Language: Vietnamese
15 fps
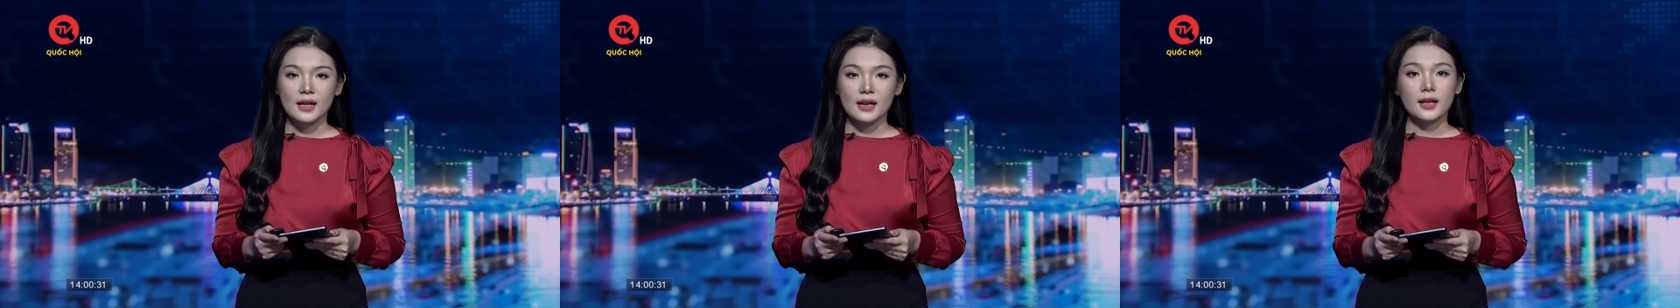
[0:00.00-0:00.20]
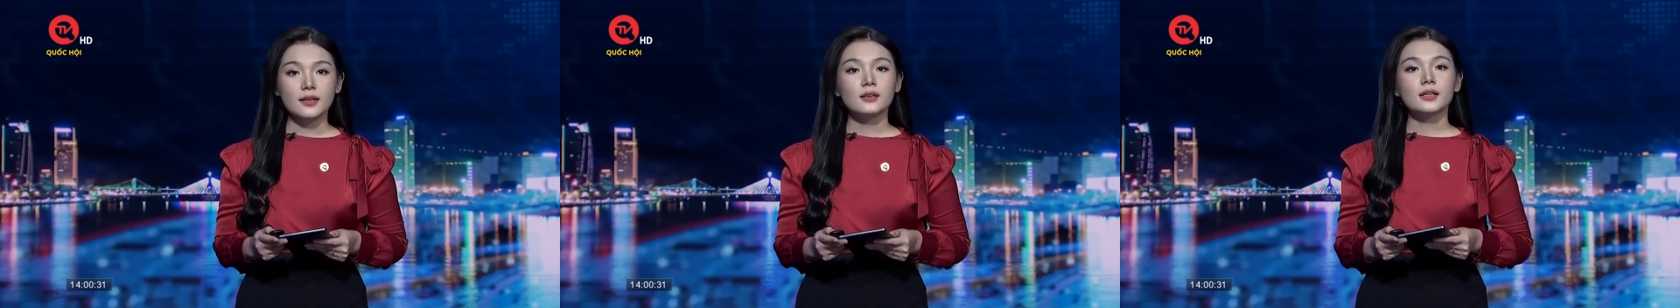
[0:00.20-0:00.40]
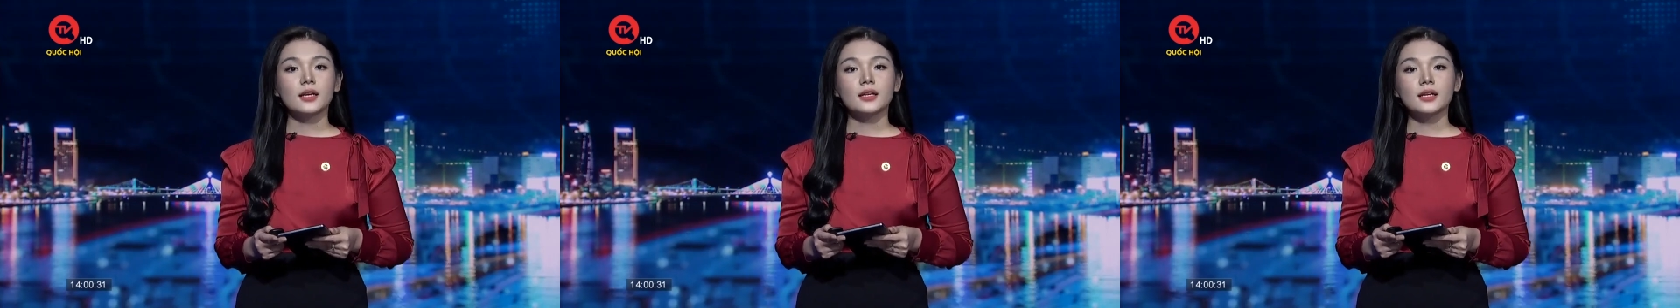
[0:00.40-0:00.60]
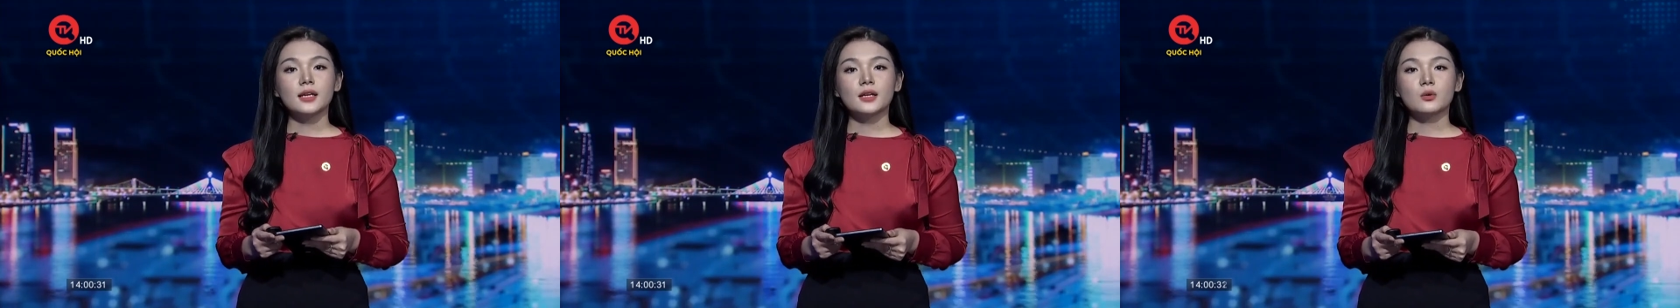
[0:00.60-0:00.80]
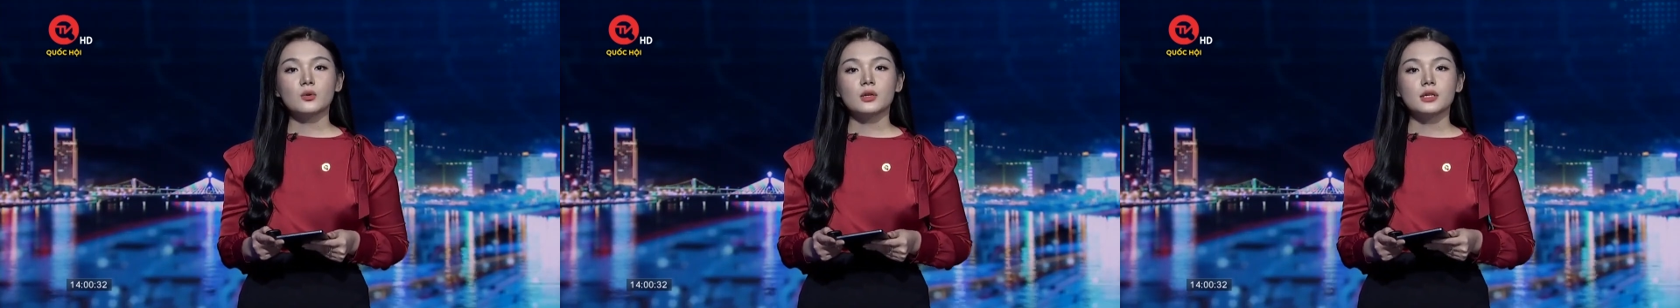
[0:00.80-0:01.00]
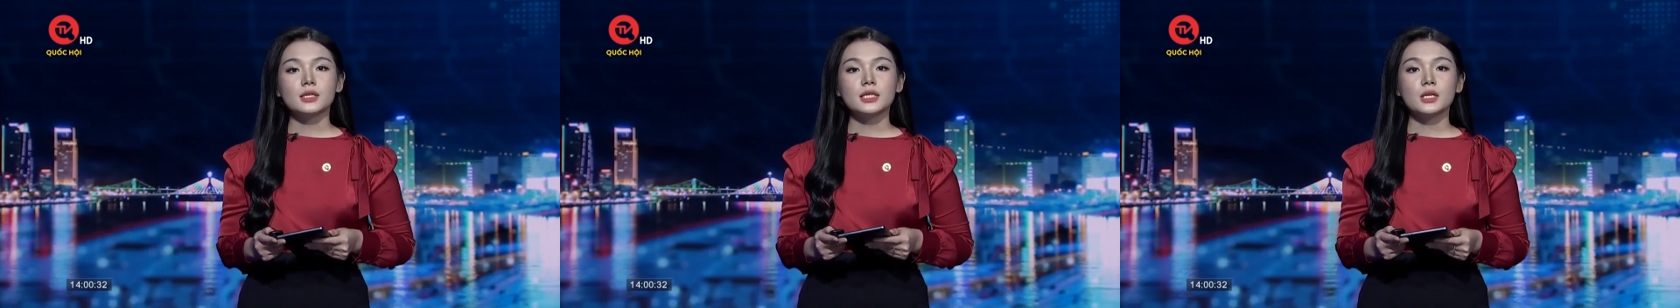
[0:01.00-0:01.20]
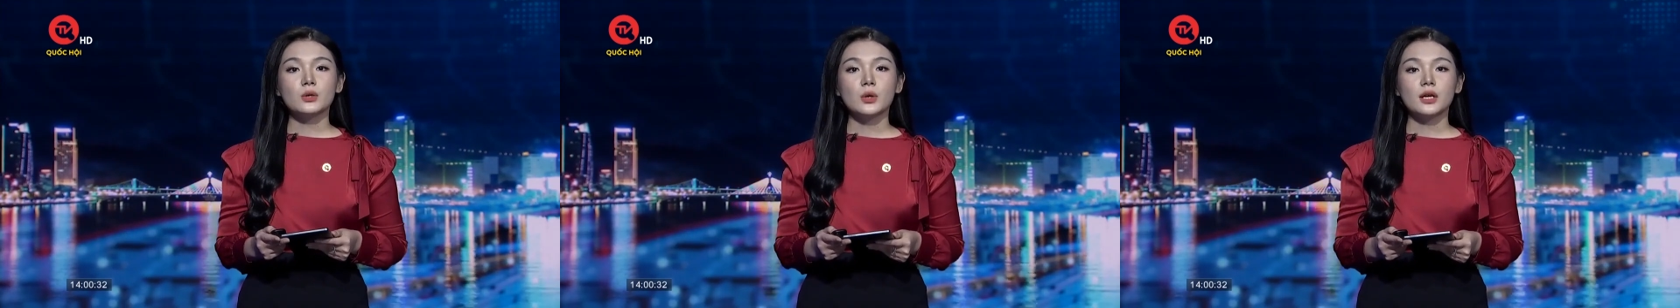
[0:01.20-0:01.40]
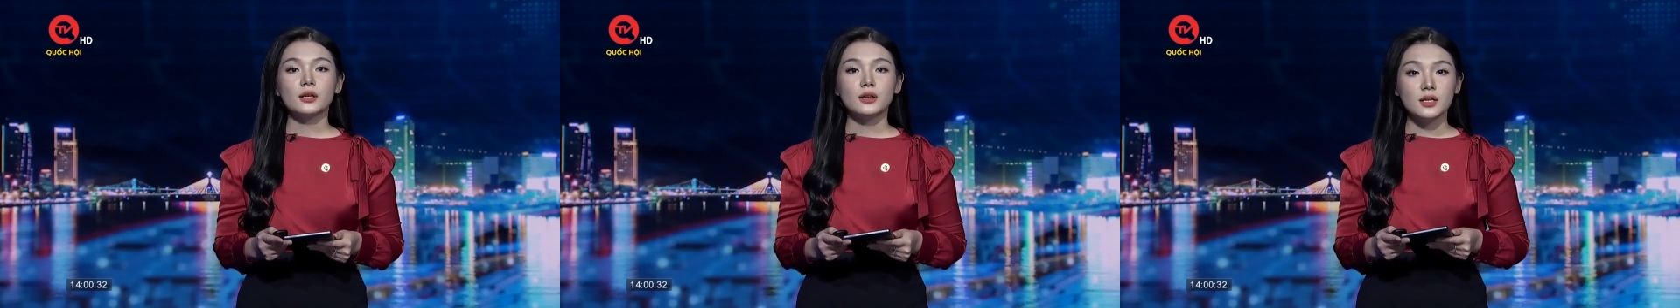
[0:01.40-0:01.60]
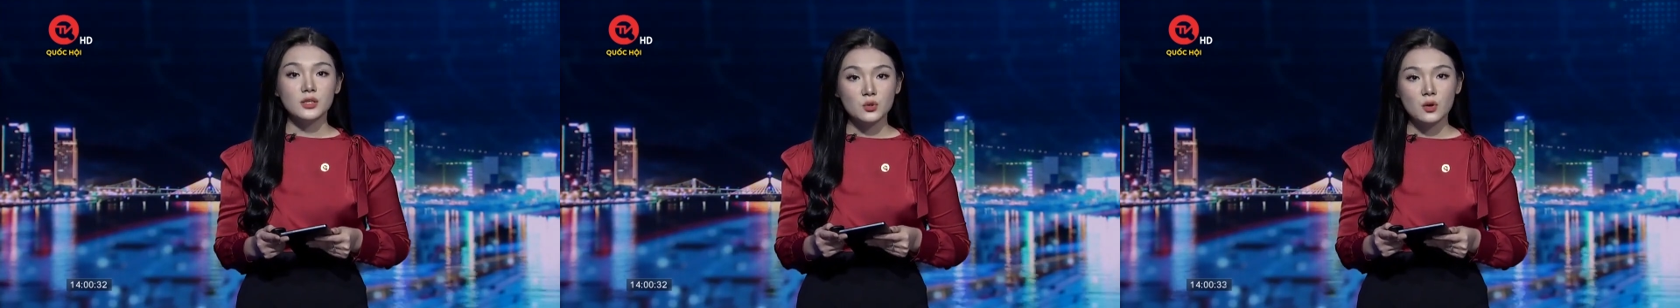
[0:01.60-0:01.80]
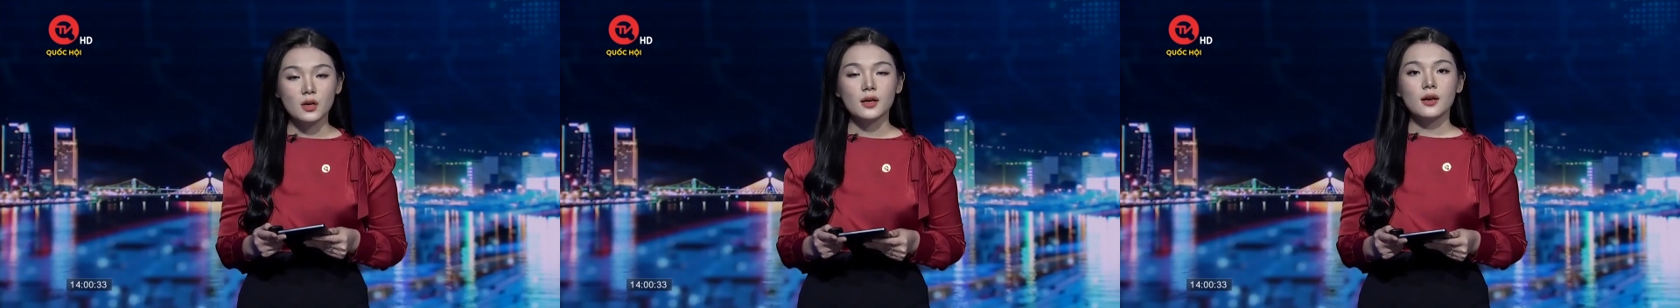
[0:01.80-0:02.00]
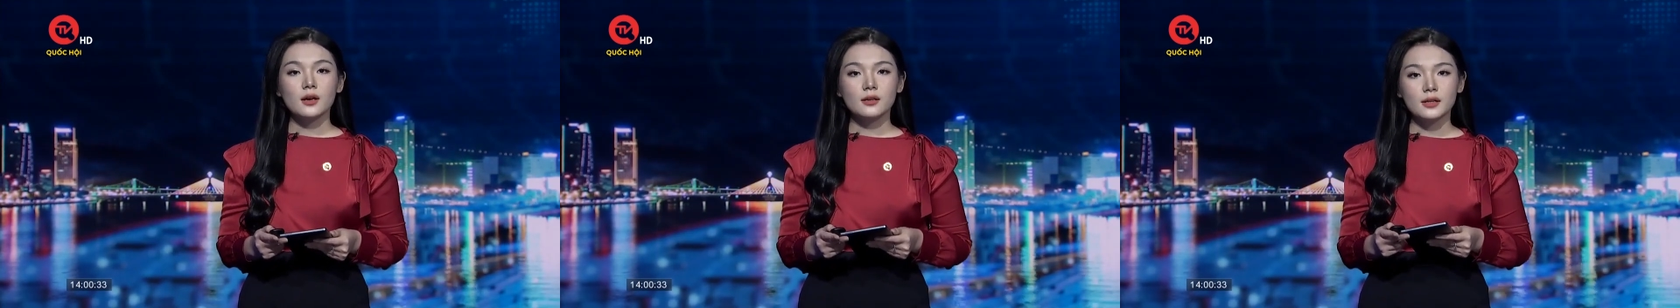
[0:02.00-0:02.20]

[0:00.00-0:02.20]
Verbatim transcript: là những kiến nghị của cử tri huyện Cần Duộc